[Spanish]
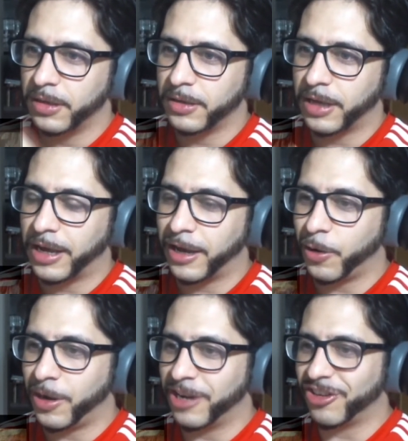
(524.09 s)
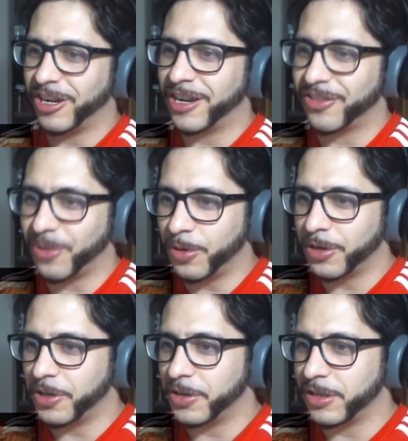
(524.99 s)
Ah, no van a llegar, chabón,
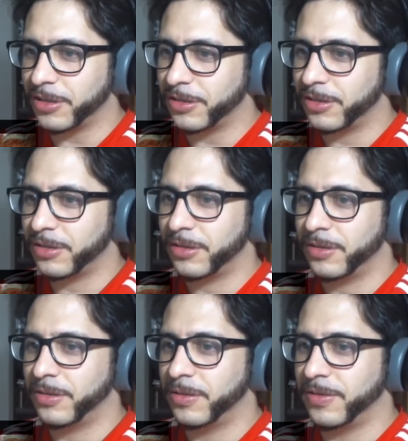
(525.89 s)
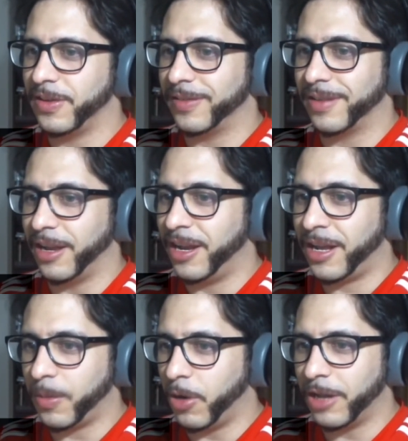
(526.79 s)
¿qué onda? Se
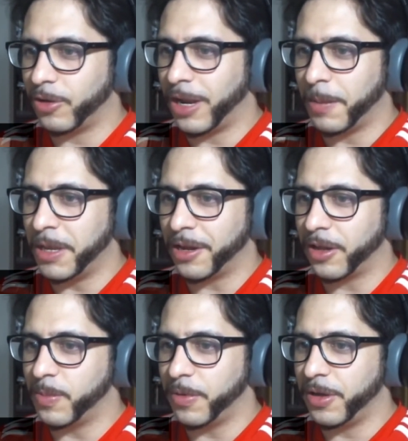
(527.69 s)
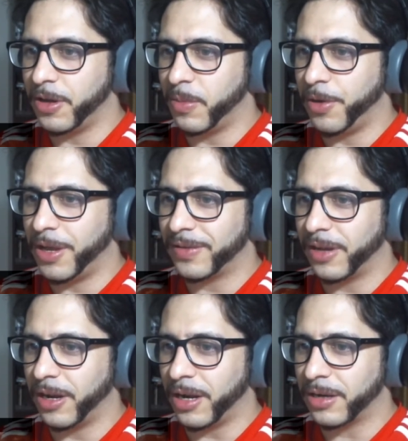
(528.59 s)
acelera, vuela toda la mierda, no puede, no puede
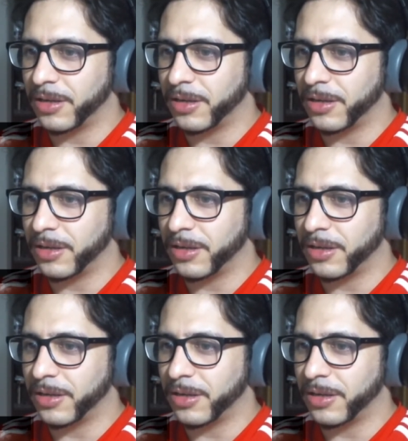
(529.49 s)
acelerar.